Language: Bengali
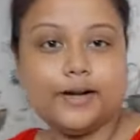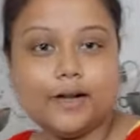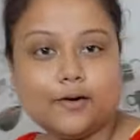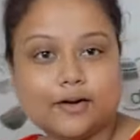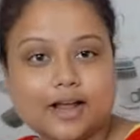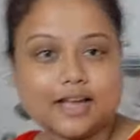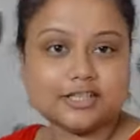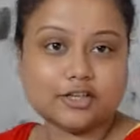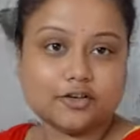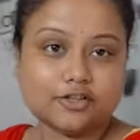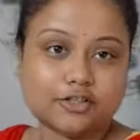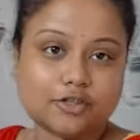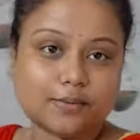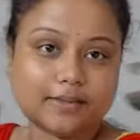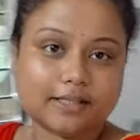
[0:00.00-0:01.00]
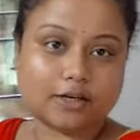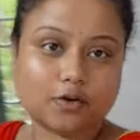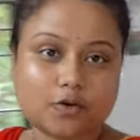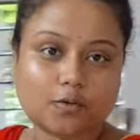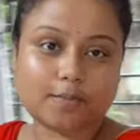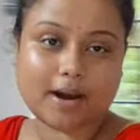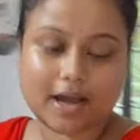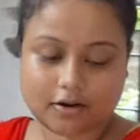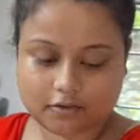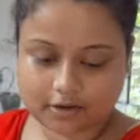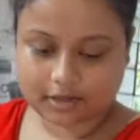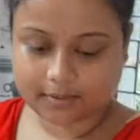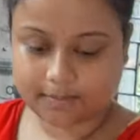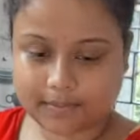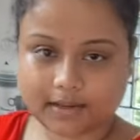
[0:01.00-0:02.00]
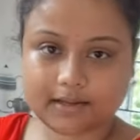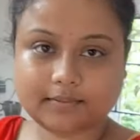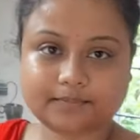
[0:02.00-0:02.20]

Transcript: ভিডিওটা আশা করছি তোমাদের খুব ভালো লাগবে